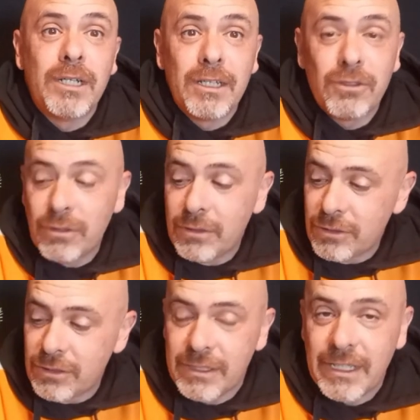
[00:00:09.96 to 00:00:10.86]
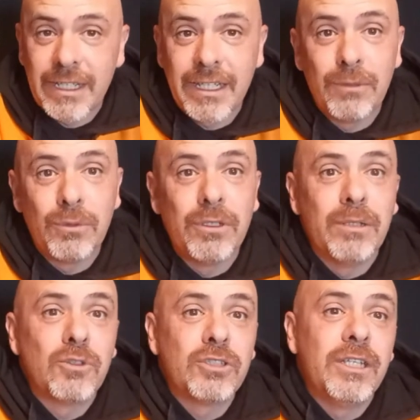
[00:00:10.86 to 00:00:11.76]
a todos, ya que bueno,
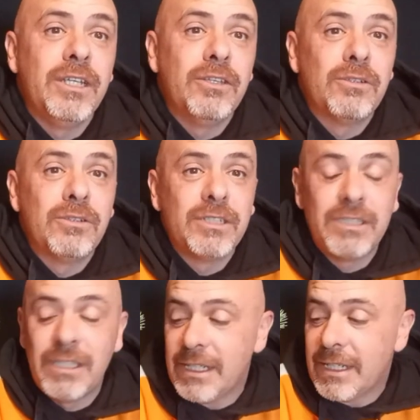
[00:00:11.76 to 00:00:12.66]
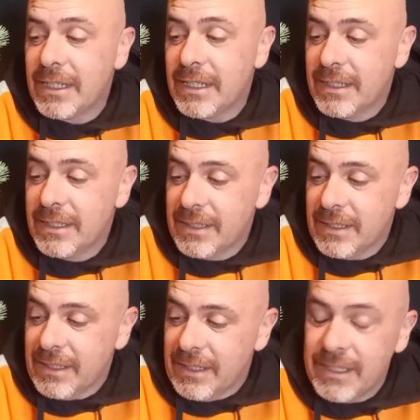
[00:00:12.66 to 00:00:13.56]
hemos tenido este,
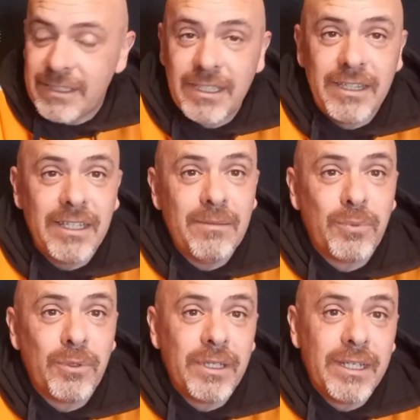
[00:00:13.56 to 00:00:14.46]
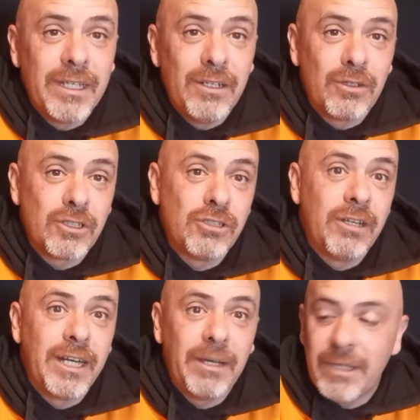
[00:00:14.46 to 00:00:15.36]
este tiempo de lo que son
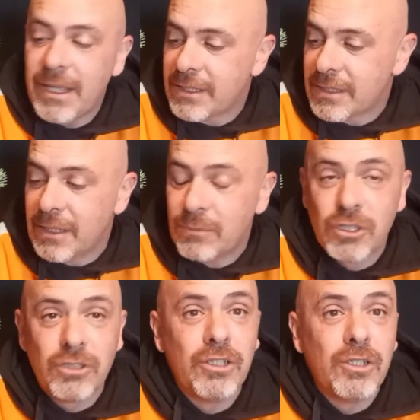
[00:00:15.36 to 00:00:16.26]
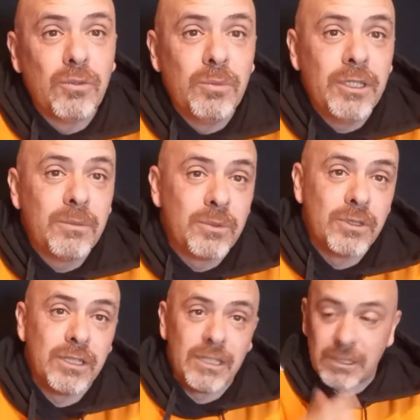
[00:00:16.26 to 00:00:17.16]
las navidades que no hemos hecho ningún vídeo,
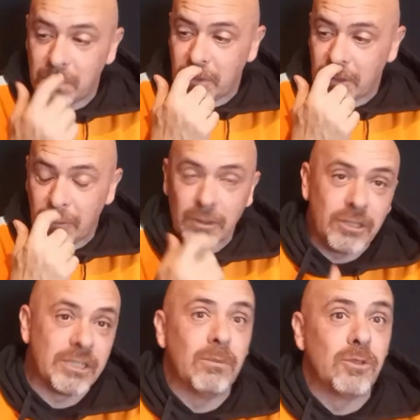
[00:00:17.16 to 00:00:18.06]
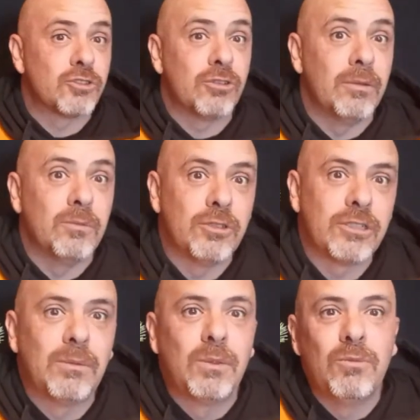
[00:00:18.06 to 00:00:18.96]
pues porque bueno, estamos, todo el mundo
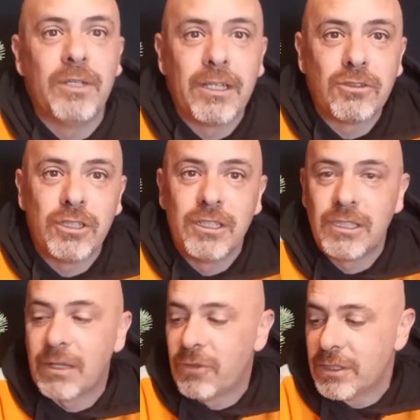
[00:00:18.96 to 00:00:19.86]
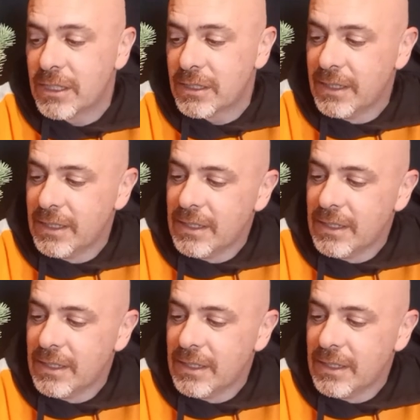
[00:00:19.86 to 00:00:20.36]
estamos muy en estas fechas.